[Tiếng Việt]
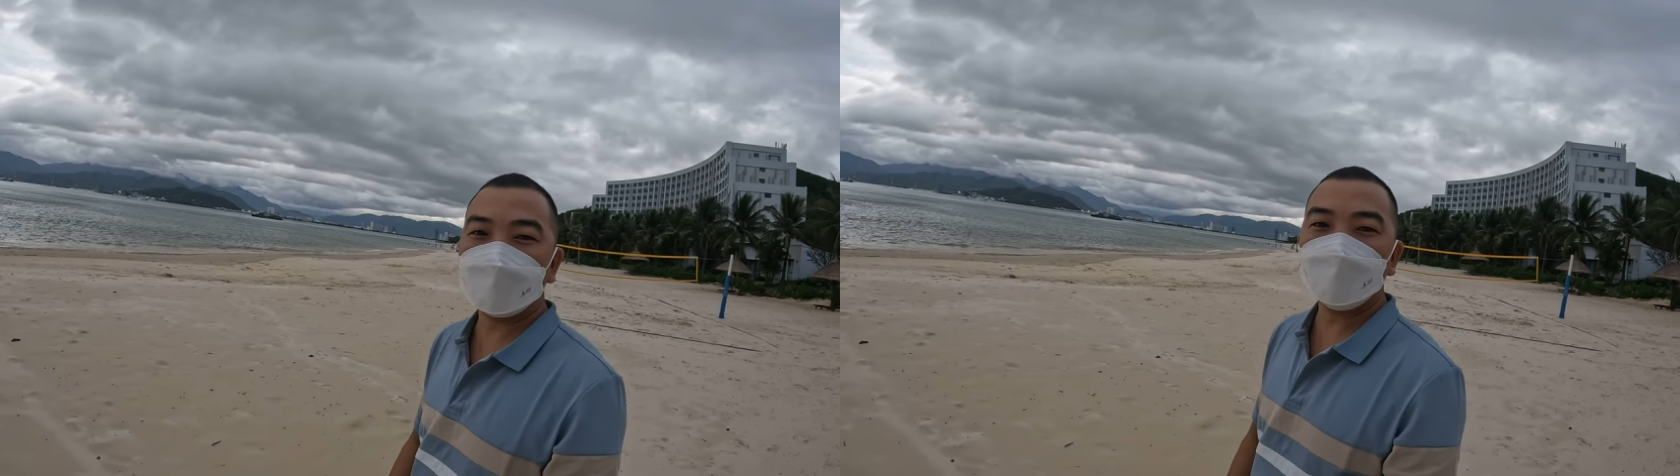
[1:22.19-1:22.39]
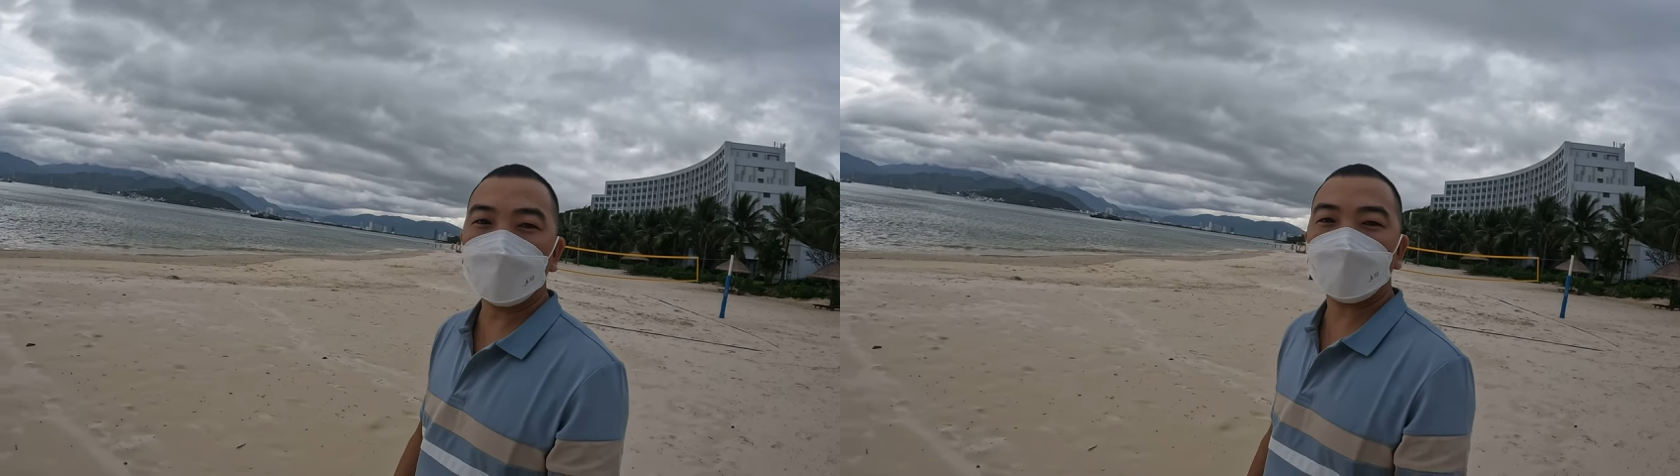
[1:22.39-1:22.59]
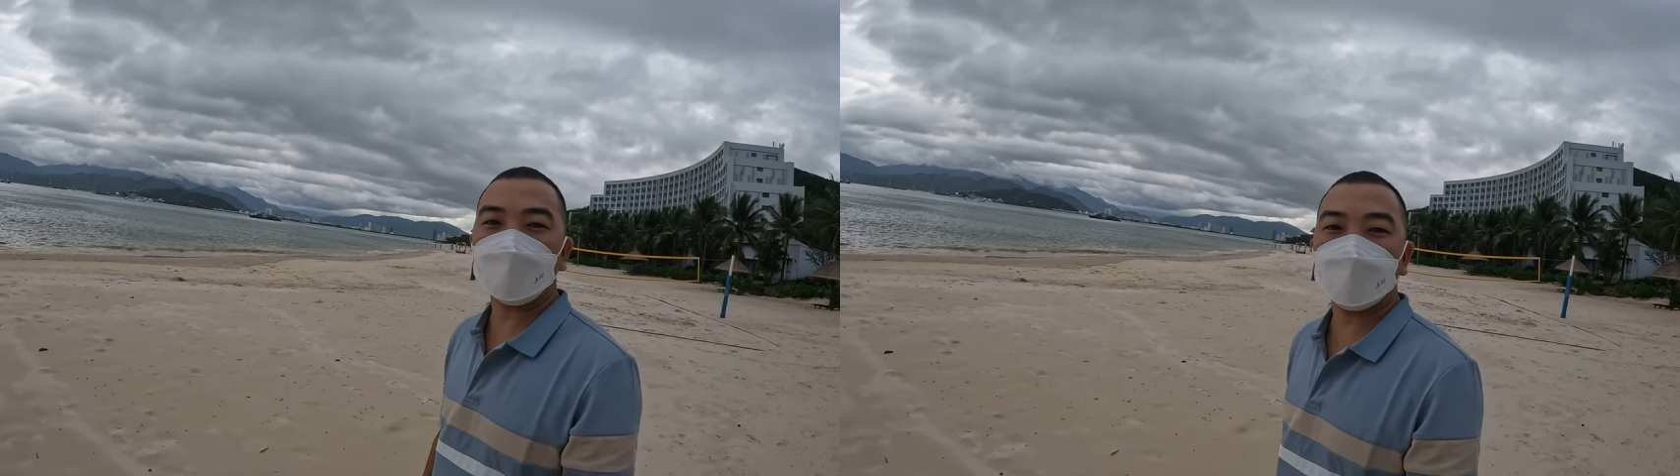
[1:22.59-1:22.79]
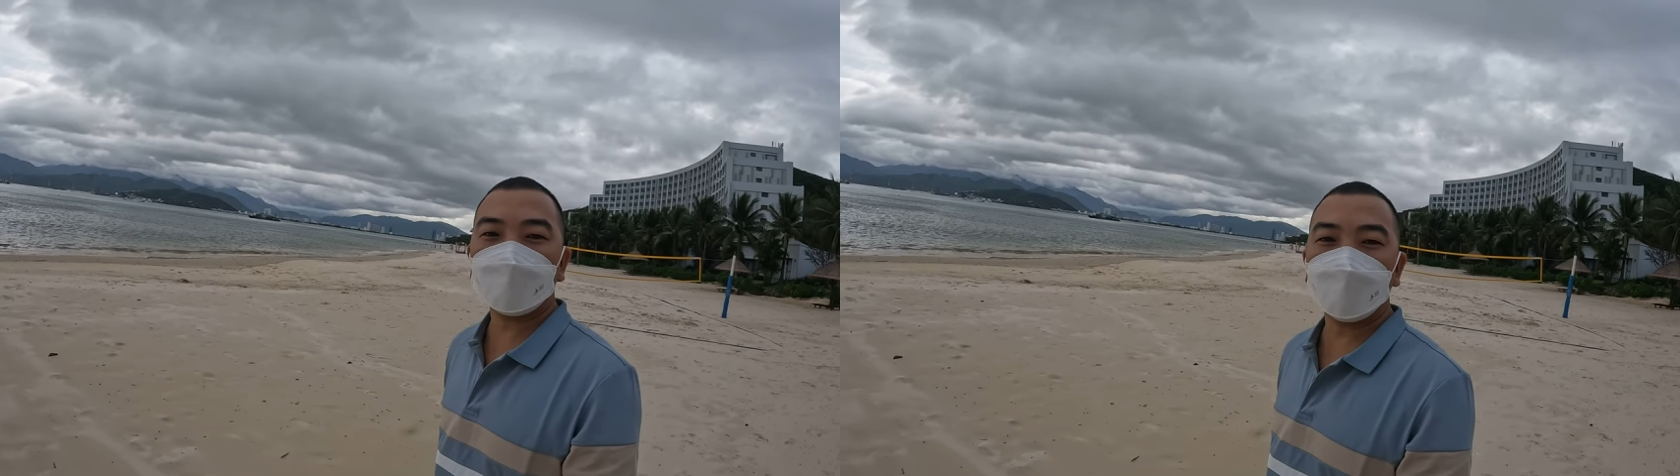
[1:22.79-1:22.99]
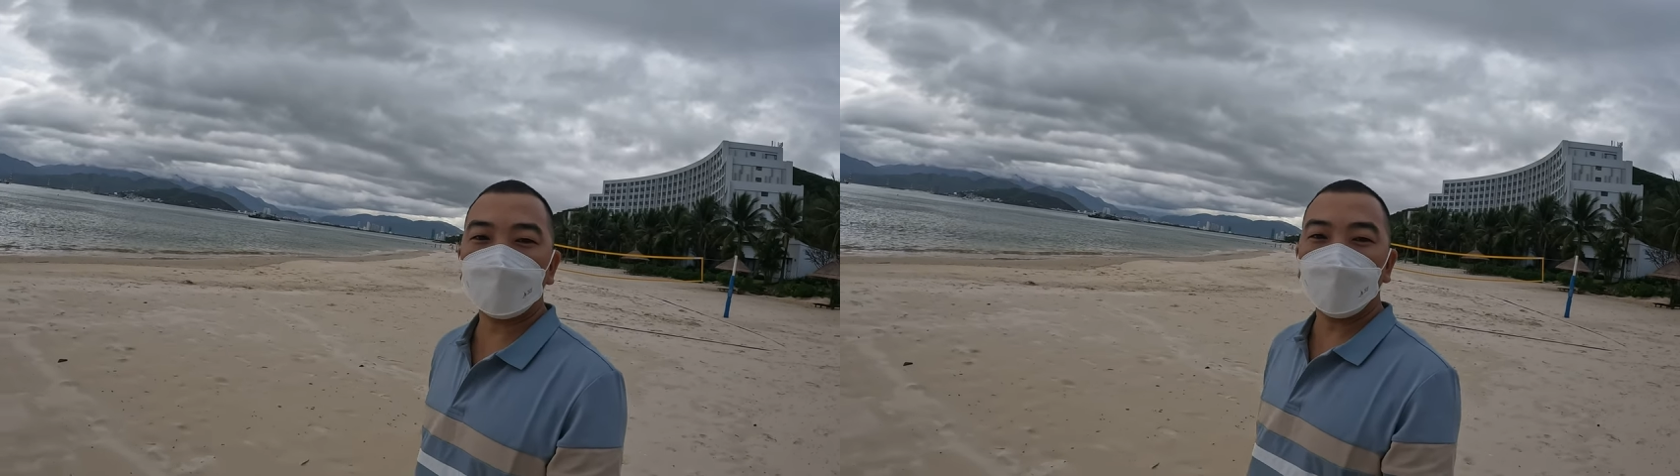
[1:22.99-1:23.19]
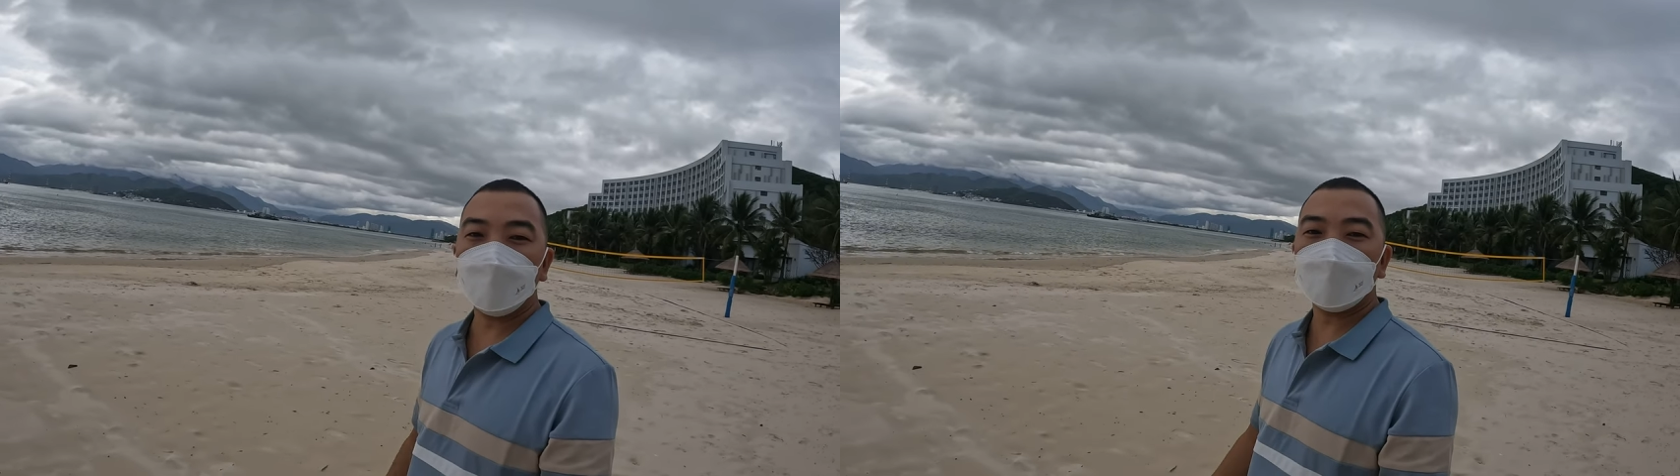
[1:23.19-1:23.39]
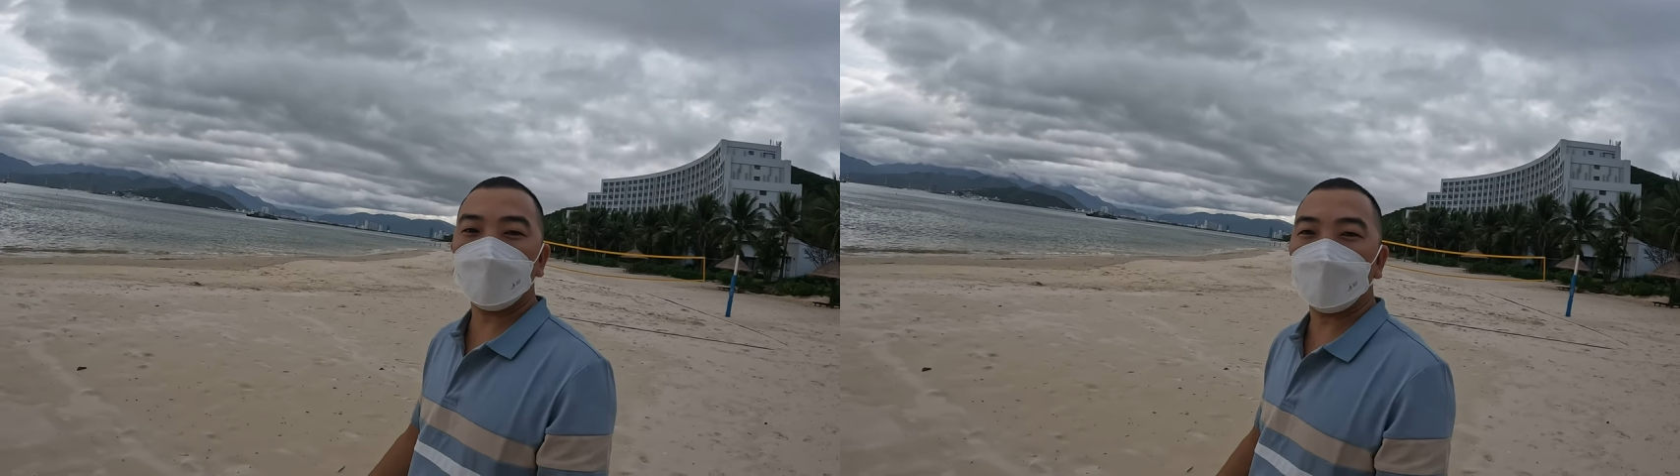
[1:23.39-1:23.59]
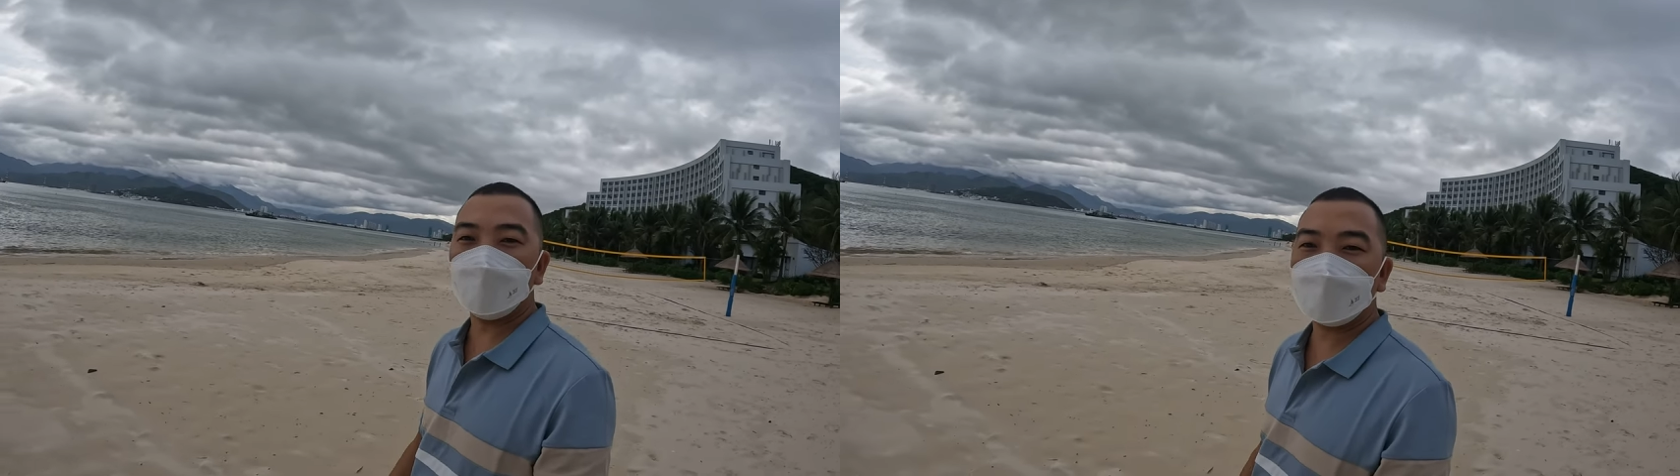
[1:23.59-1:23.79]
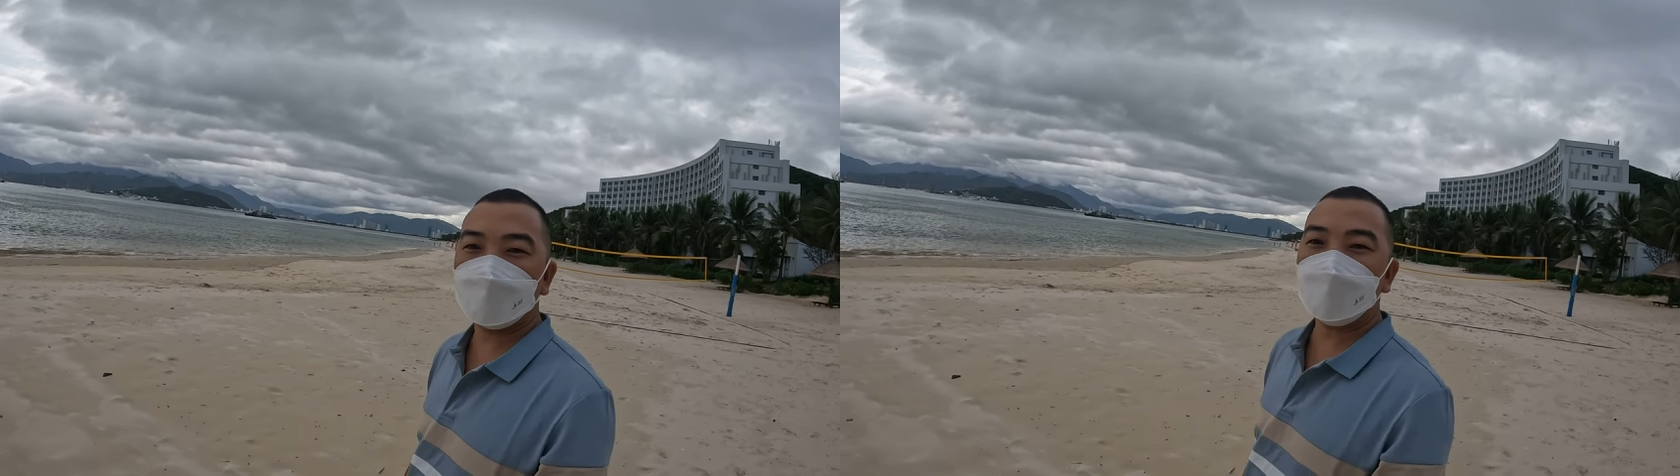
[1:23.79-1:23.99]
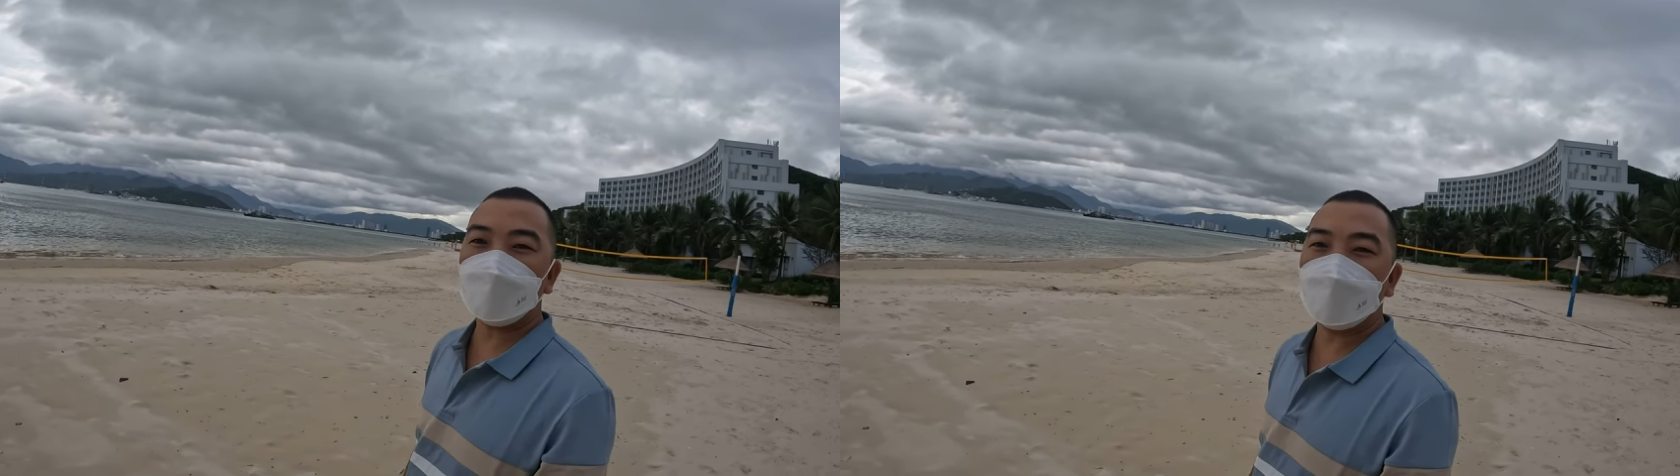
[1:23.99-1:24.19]
cái mic của trên GoPro
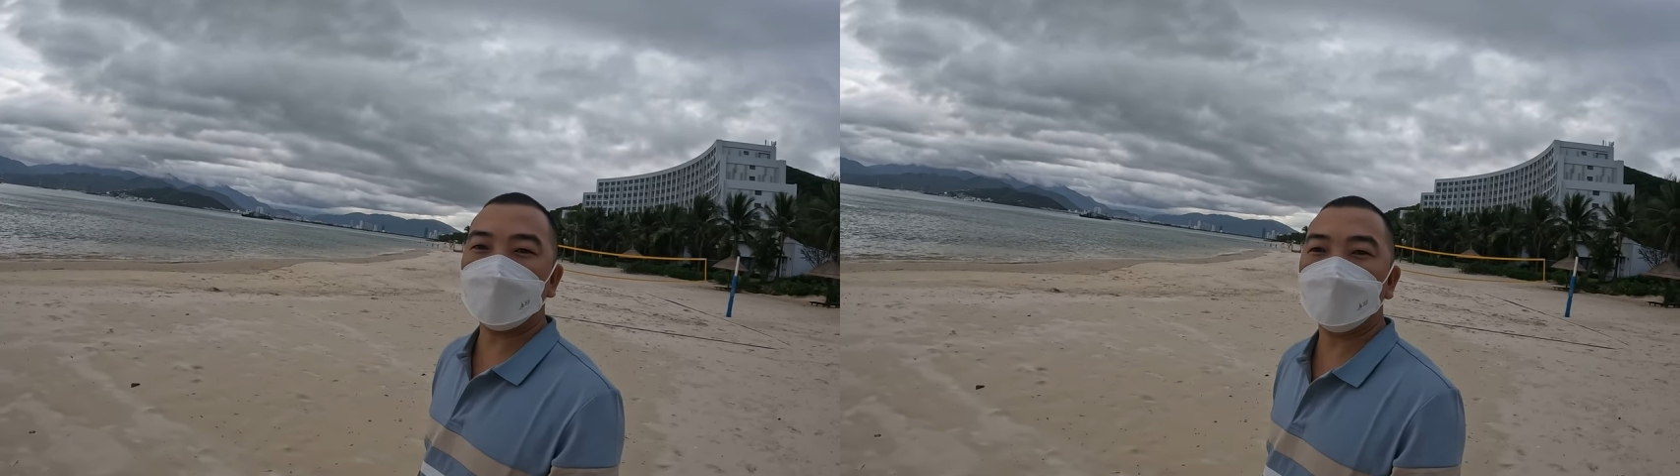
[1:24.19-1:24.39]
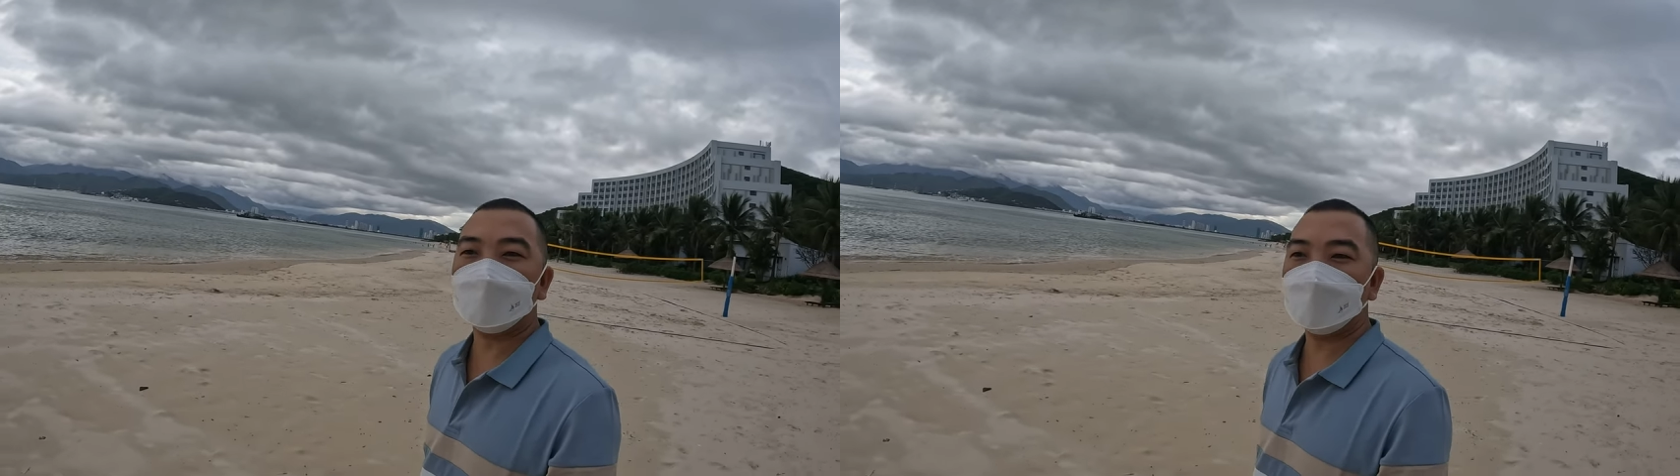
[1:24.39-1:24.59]
luôn nha mấy bạn